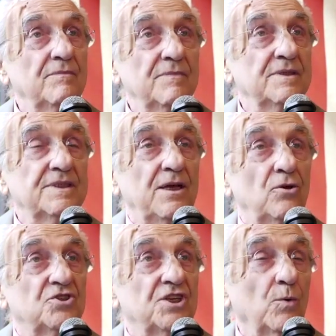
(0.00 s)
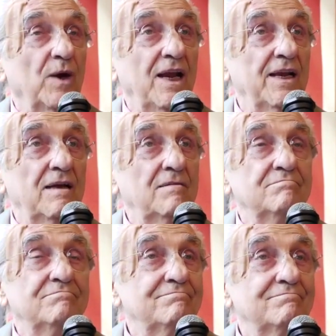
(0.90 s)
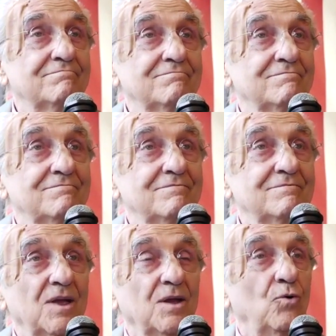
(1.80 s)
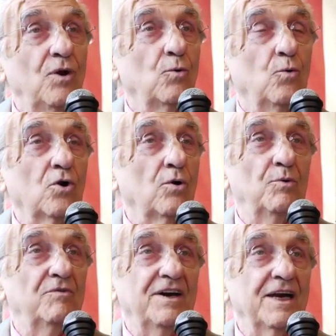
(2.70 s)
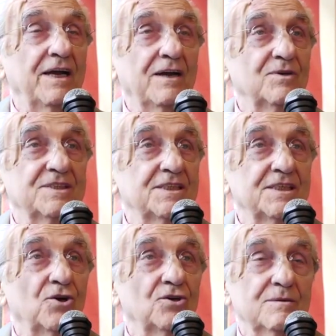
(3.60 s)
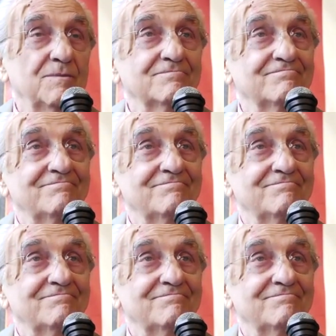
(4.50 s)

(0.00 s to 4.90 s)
se non c'è quella, il, cuoco può fare qualsiasi cosa, ma